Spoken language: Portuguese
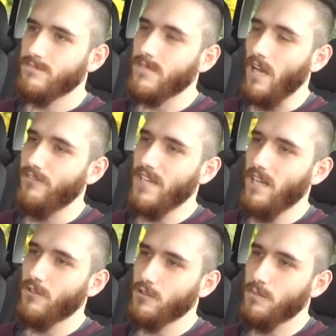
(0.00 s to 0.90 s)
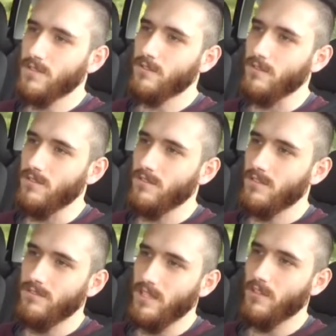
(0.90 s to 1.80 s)
Tá, afinal ultrapassou.
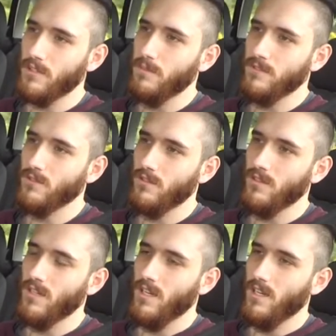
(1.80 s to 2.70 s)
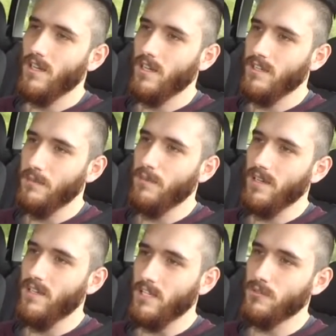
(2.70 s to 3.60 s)
Afinal ultrapassou. Uh, e
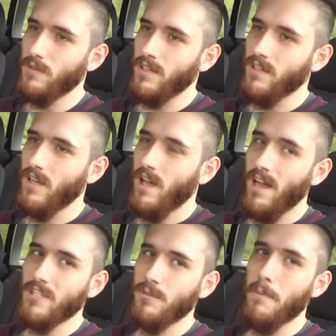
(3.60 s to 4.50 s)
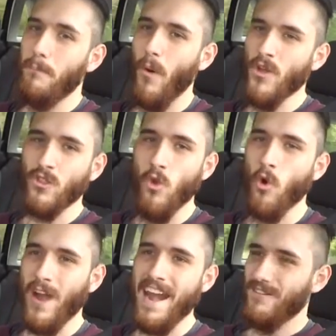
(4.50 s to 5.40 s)
bem, acho bem. Acho bem. Poito
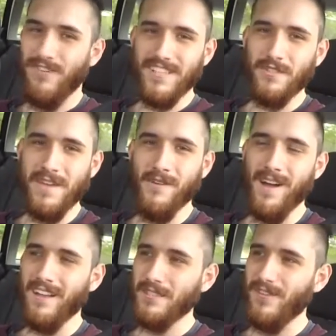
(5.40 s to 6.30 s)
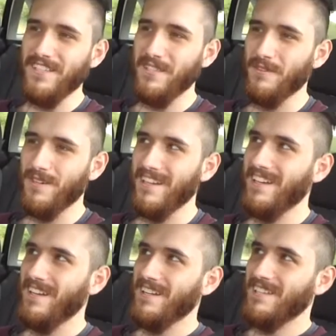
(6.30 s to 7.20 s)
no cara. Façam igual, se faz favor
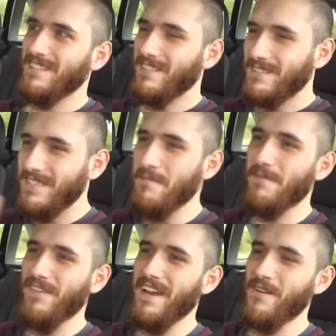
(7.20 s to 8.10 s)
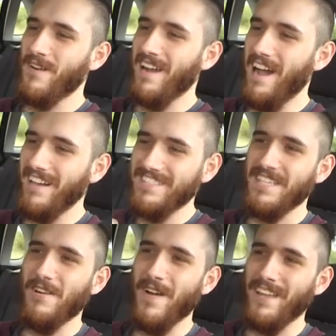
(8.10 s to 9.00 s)
sempre que verem um carro
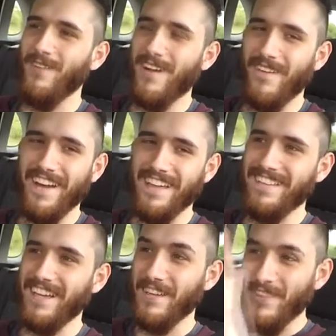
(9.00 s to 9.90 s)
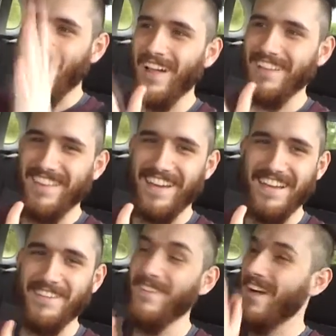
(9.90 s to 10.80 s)
50 ou 40 do lado
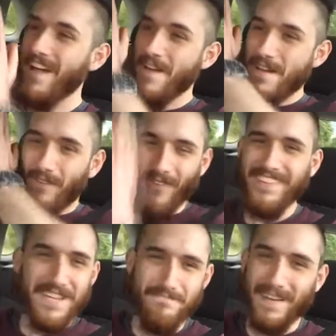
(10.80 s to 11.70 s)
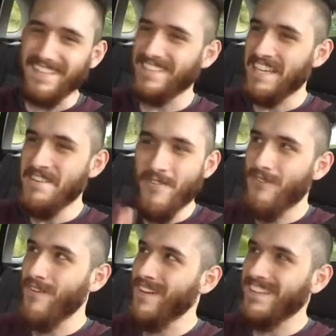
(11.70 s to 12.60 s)
direito, ultrapassem, não
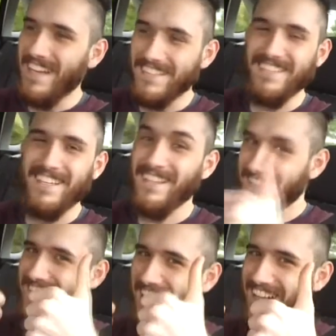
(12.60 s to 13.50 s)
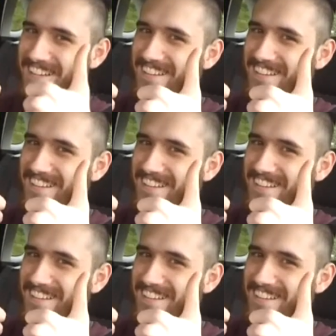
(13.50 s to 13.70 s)
vão atrás dele, tá?